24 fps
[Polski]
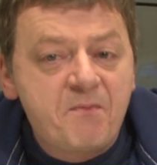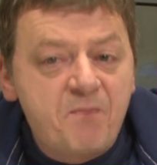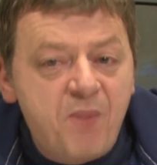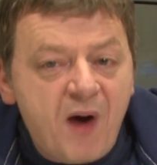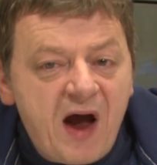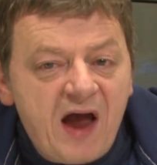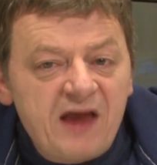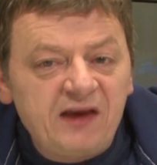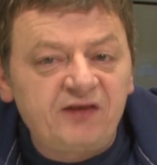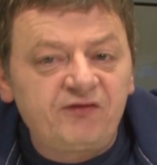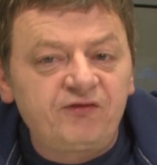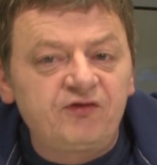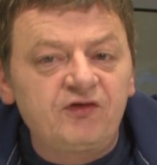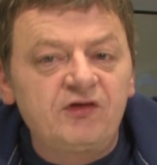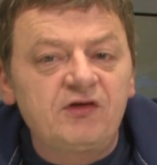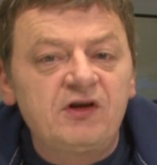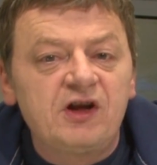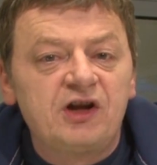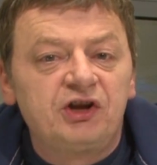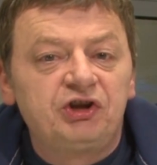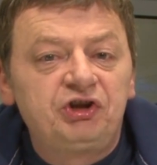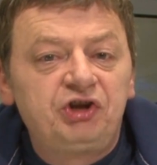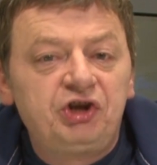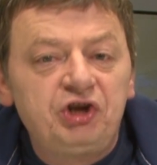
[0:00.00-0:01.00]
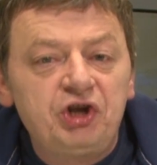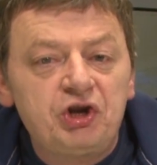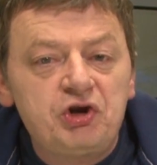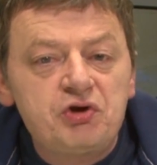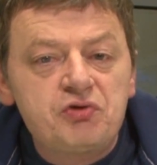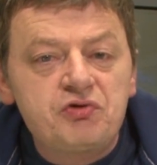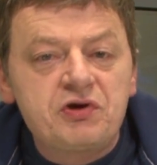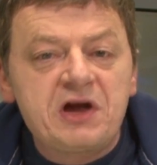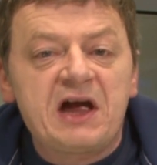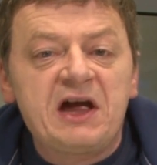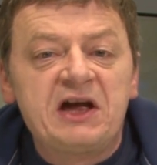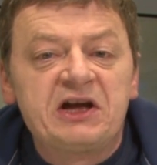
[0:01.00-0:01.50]
Państwo
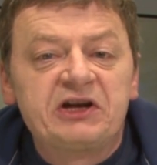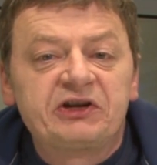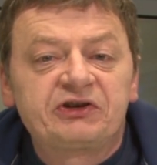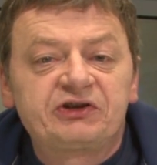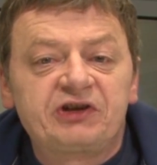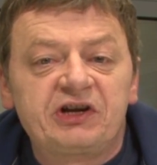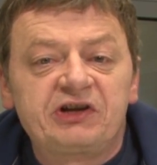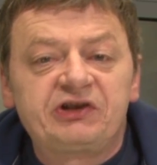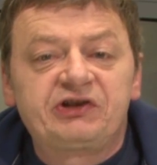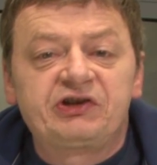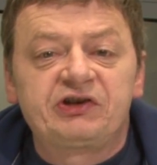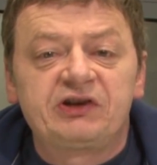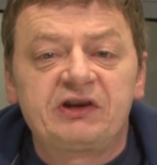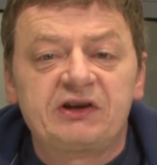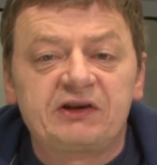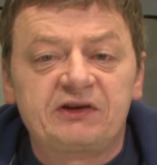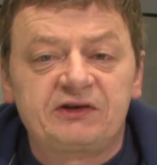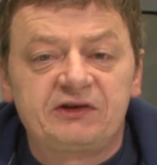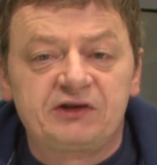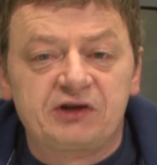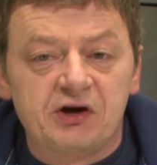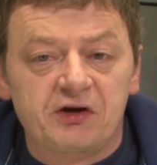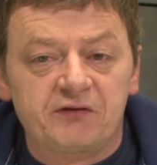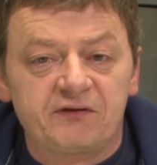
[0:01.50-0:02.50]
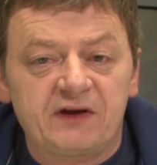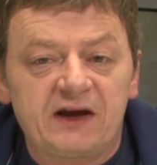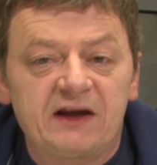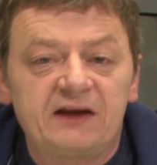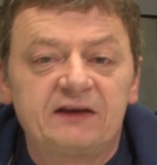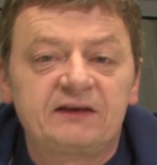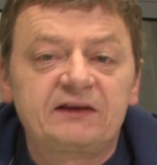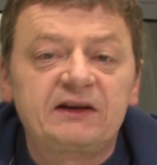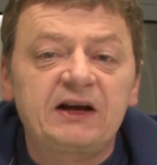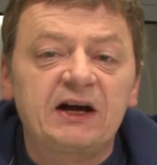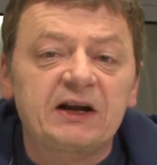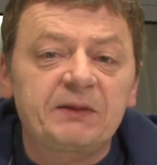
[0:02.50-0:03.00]
dealuje rzeczy zdrowe.
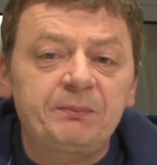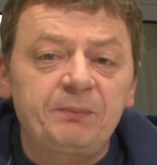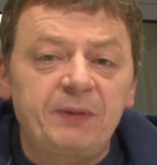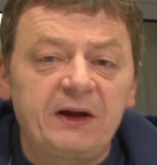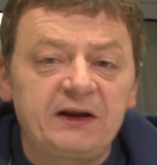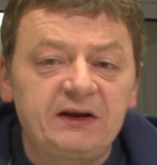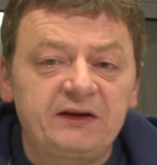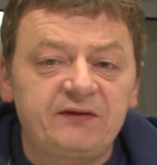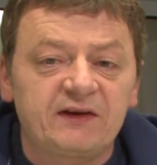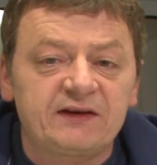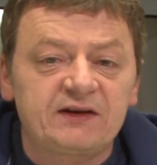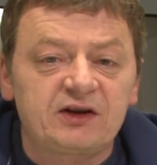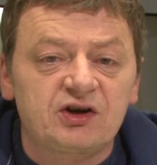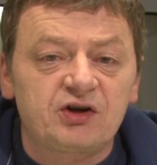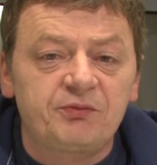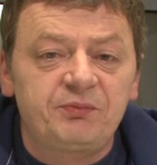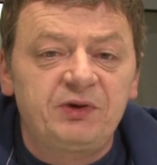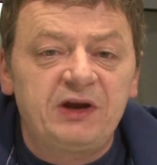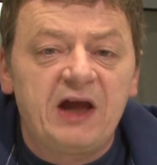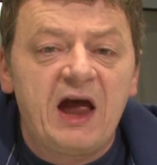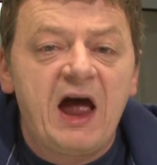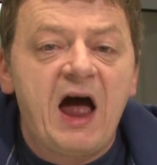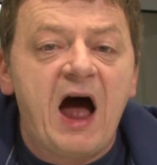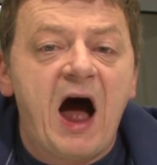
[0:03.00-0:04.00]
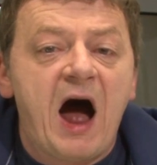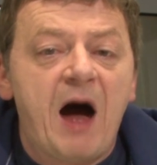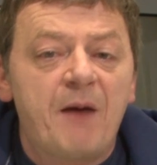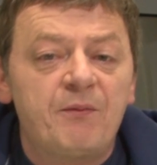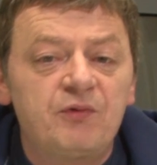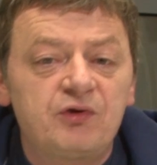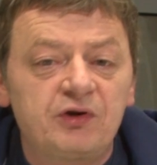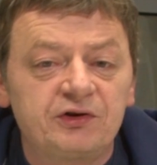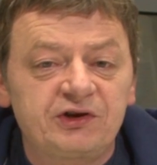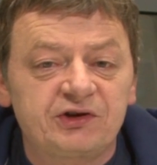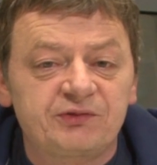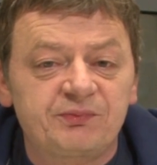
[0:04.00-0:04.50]
Skarb państwa zarobi, a
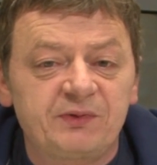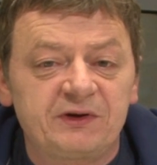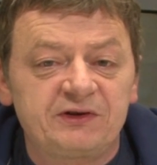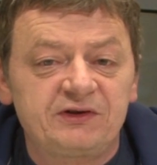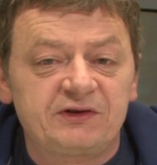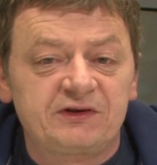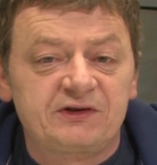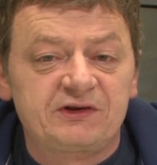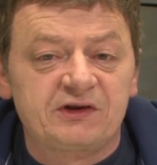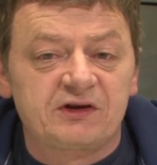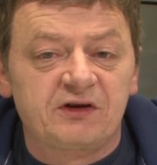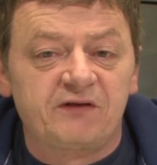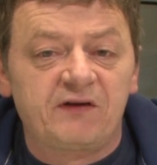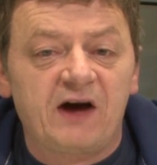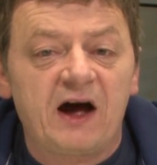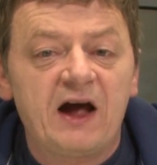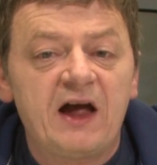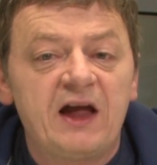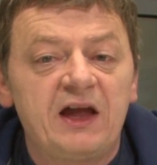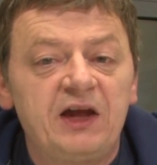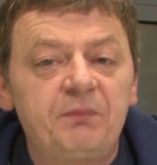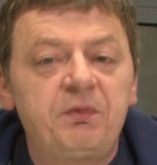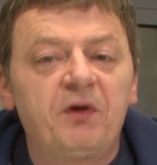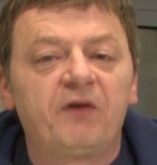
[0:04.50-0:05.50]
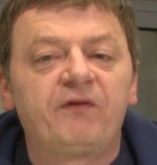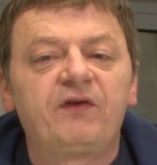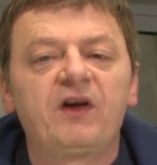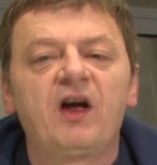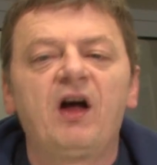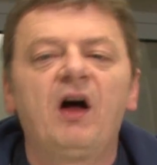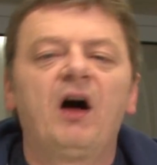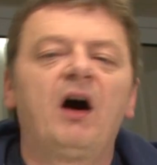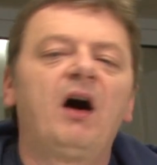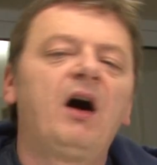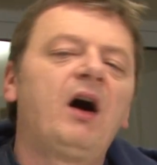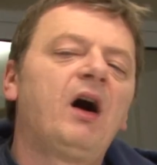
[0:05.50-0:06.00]
młodzież będzie zdrowa. I powie,
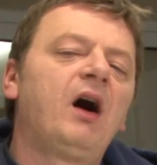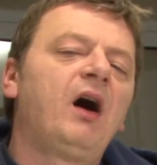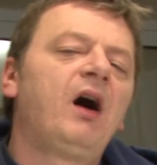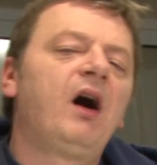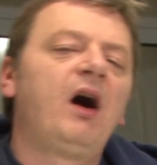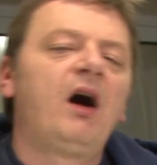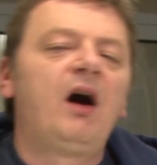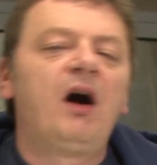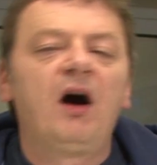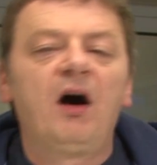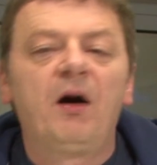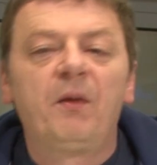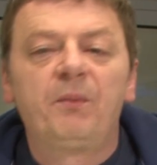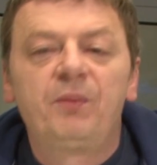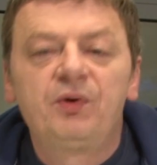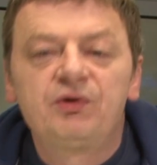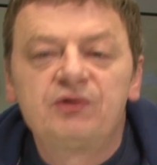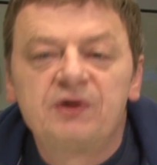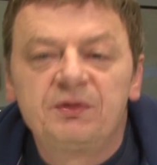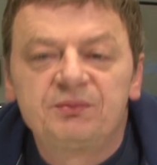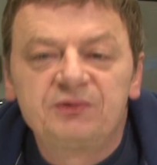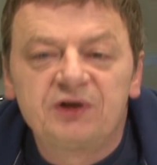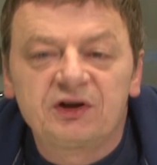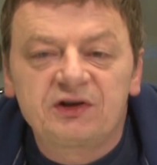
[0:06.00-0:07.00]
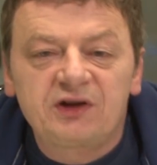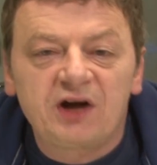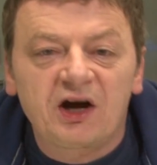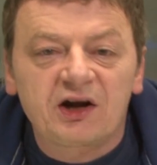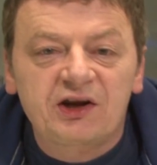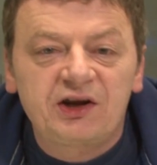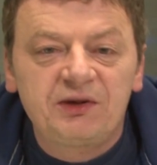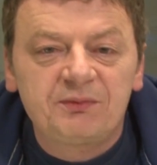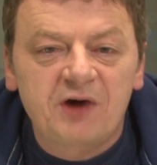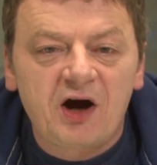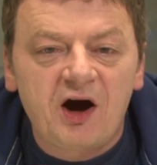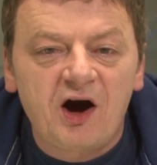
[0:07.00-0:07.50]
aha, ha, byłem na
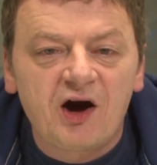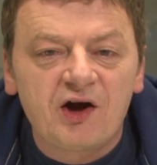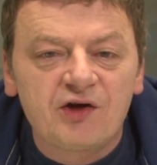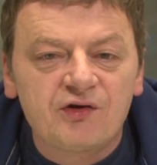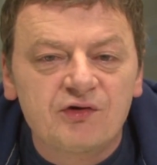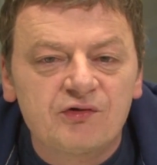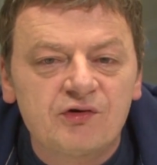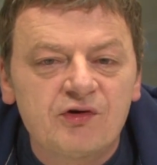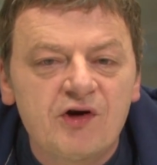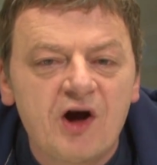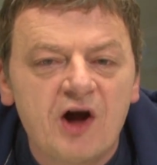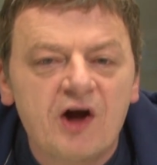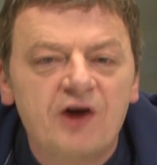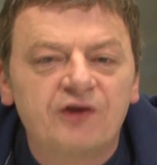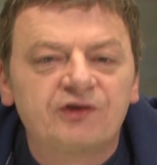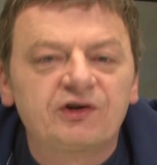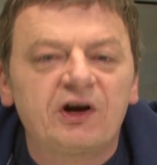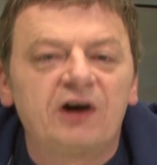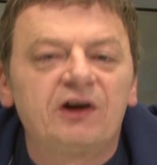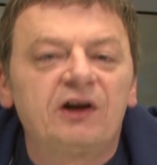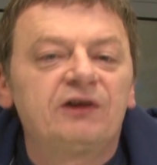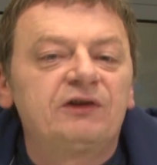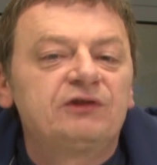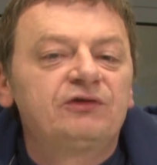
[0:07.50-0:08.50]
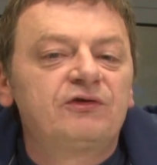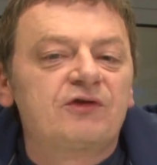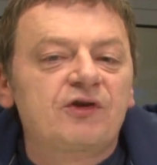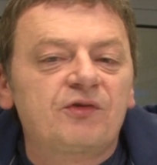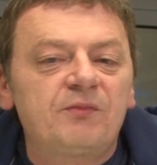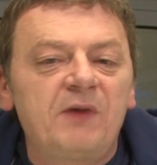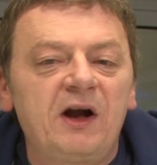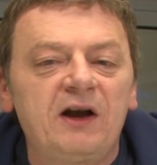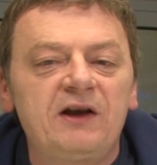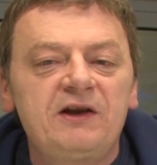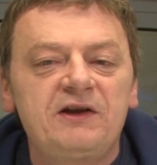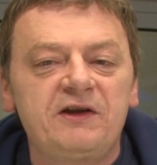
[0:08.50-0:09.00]
takim haju, że a,
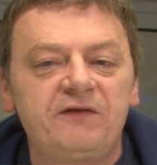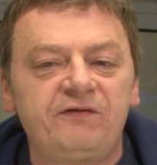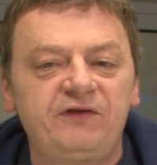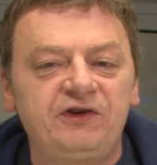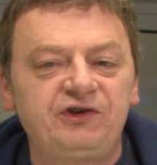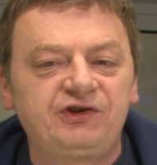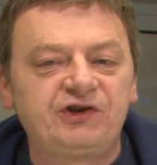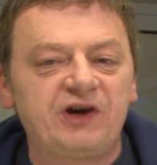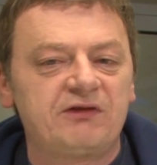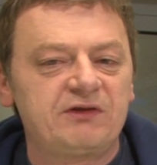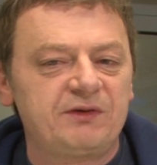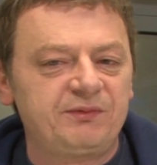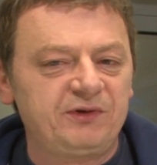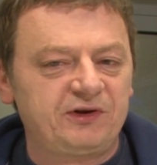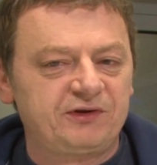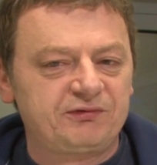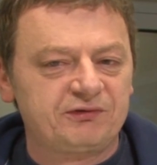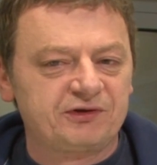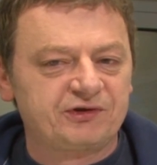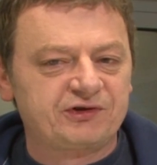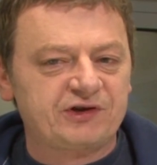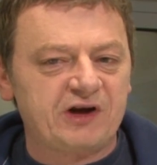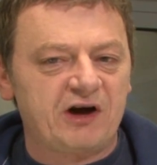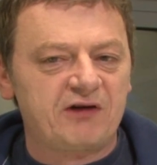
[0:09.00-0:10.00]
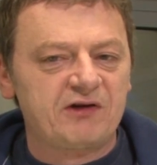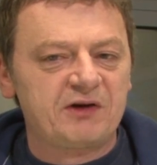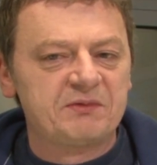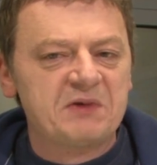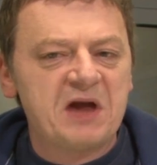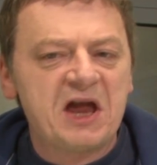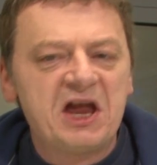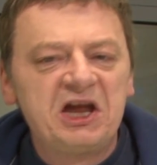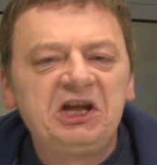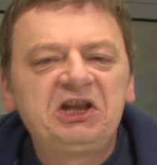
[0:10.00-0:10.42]
normalnie widziałem i słyszałem.